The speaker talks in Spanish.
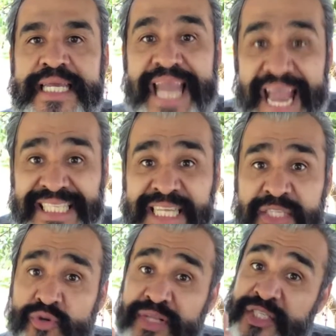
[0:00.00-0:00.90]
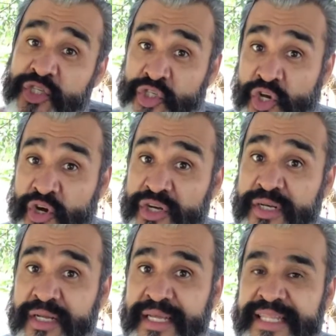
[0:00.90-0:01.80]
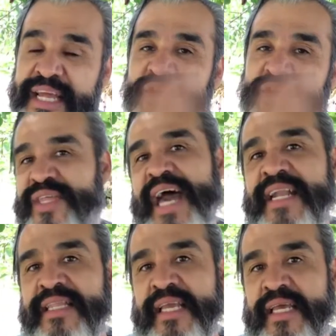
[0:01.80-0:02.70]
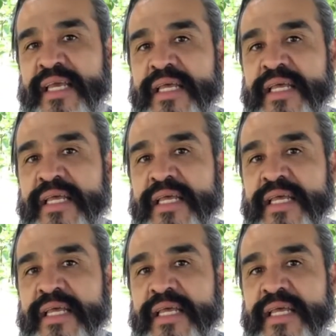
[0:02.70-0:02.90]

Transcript: Esa es tu decisión de no cuidarte,